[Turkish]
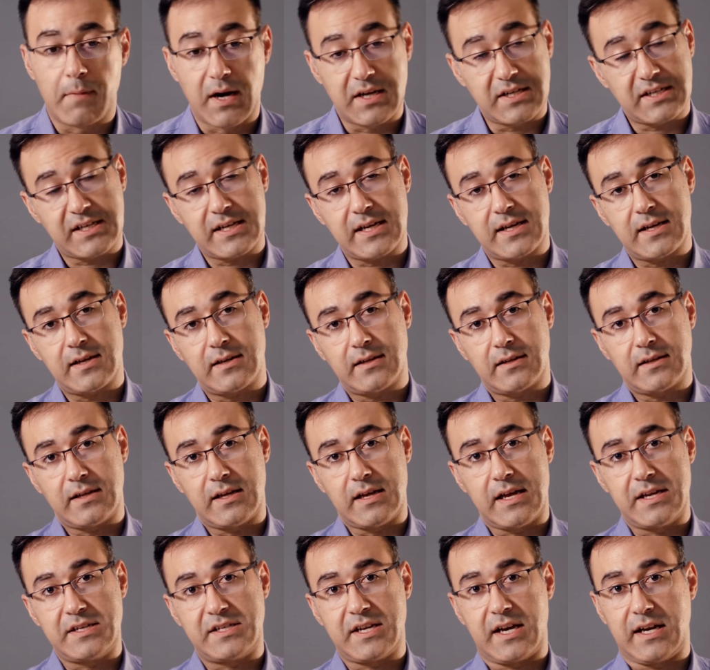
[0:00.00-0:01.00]
Başka
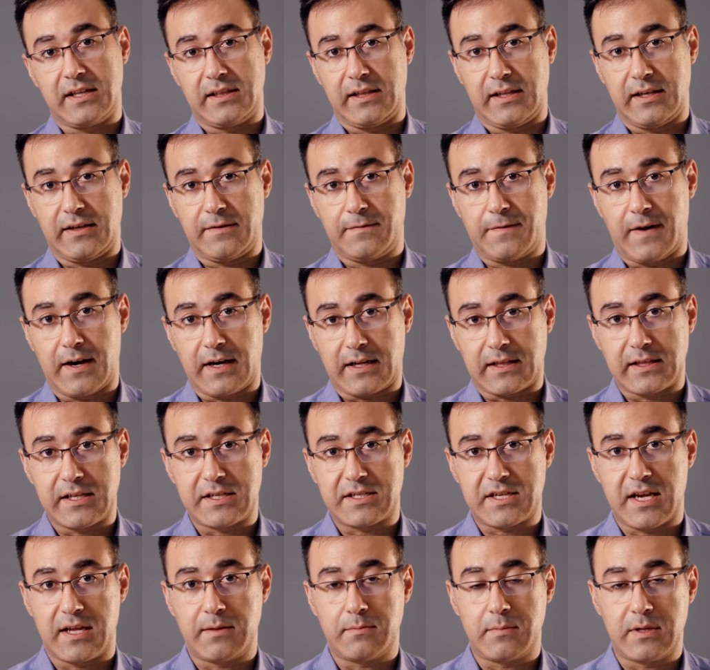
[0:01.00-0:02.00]
Agile'la
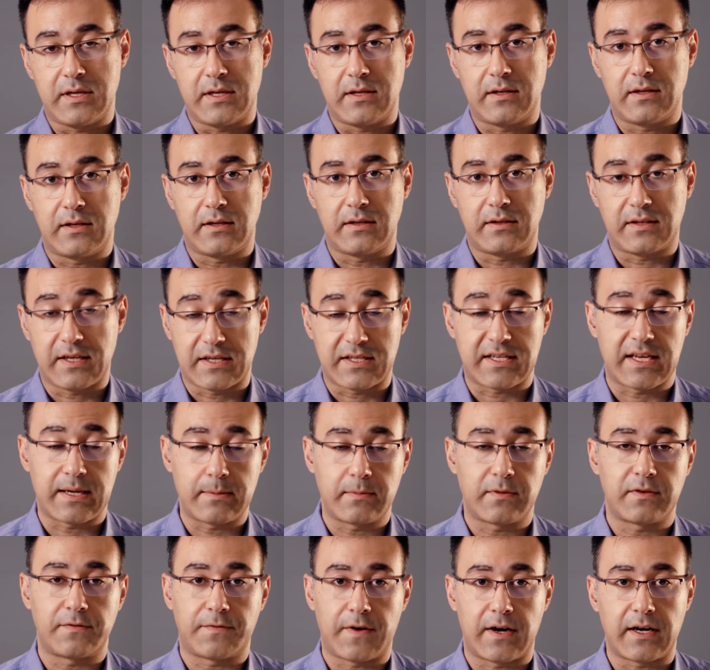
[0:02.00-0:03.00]
farklılaşan bir
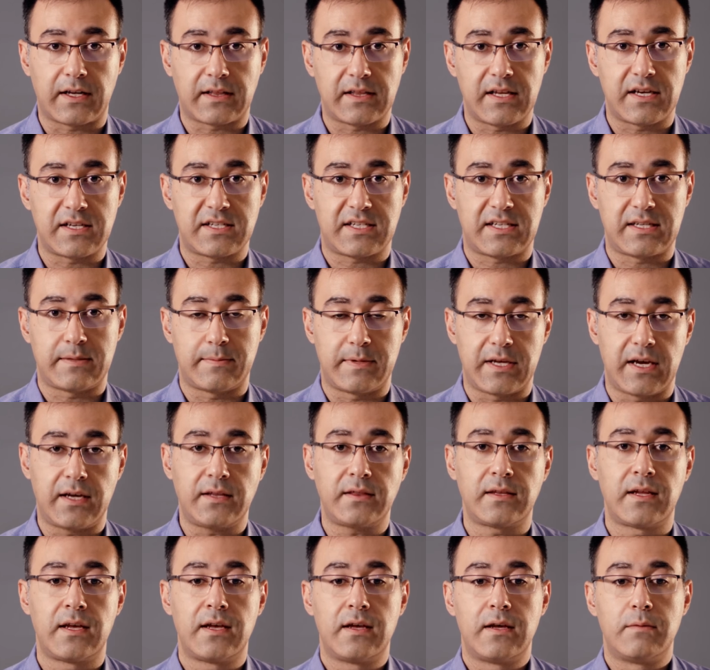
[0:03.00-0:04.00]
tasarımın farklılaştığı bir
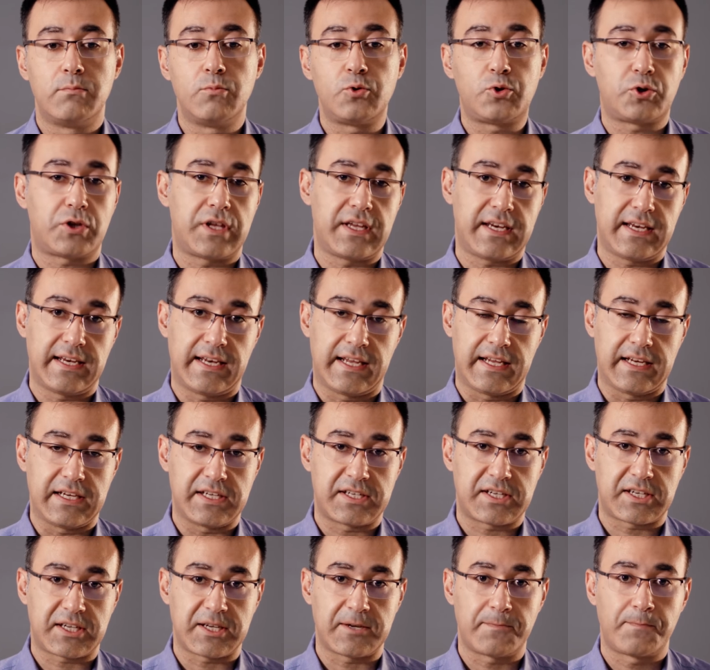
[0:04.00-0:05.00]
yan müşteriyle
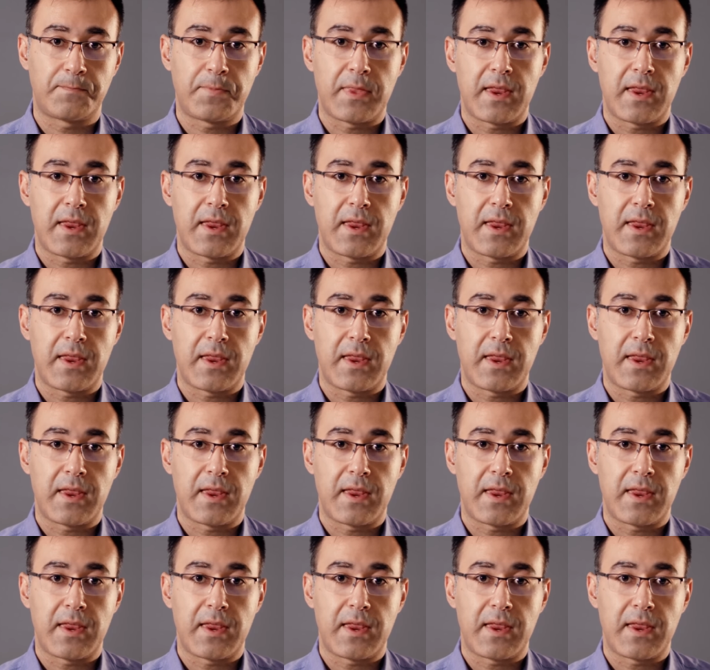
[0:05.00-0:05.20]
ilişki.